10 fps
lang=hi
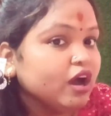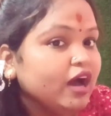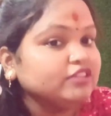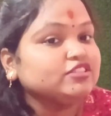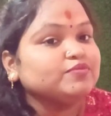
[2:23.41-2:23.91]

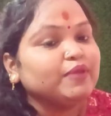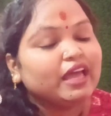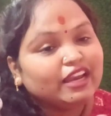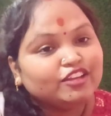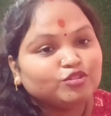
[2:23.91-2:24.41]
आज
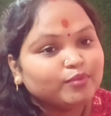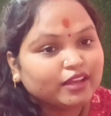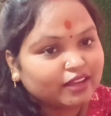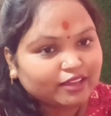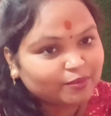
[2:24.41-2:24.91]
पहले तो मैं
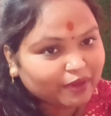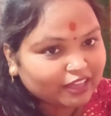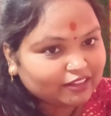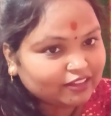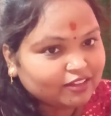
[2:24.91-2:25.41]
नहीं
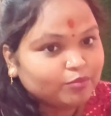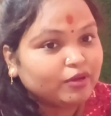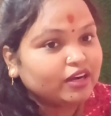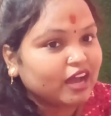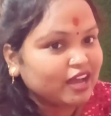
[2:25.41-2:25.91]
पहनती थी
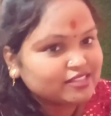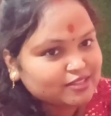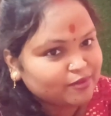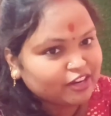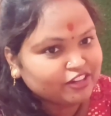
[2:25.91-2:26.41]
बट आज से
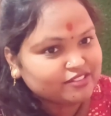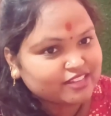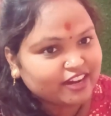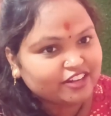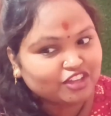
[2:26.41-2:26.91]
मैंने
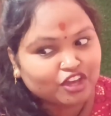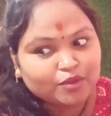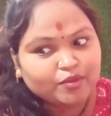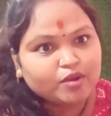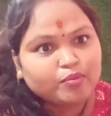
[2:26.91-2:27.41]
डिसाइड किया है
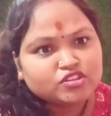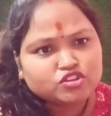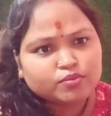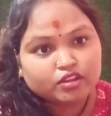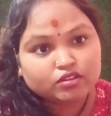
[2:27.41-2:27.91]
मेरे पास
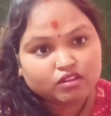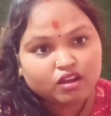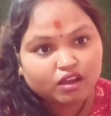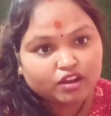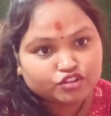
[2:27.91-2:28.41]
जब इतना
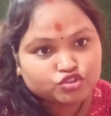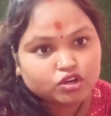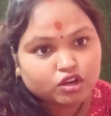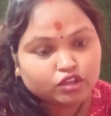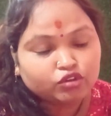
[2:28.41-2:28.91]

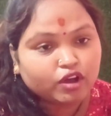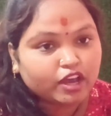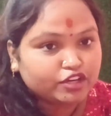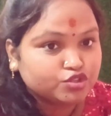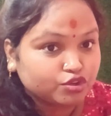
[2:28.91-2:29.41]
कलेक्शन है तो
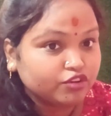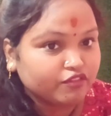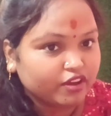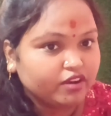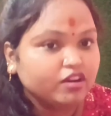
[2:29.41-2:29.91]
आई शुड
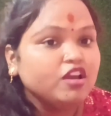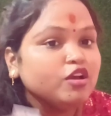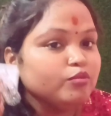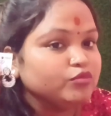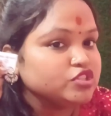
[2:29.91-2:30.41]
वेयर
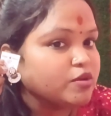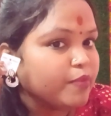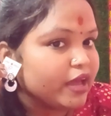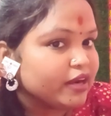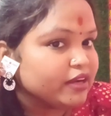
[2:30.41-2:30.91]
मुझे
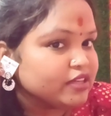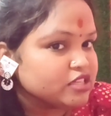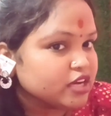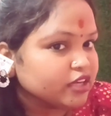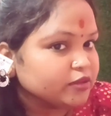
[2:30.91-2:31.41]
पहनना
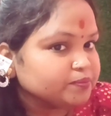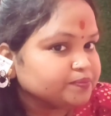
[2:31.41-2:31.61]
चाहिए